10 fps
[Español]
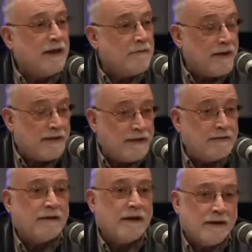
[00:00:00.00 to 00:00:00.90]
En
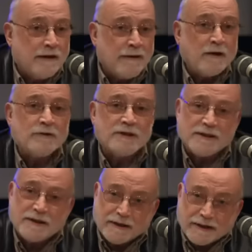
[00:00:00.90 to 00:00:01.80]
Madrid, en el Banco de
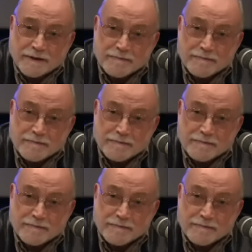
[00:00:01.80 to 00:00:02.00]
Santander.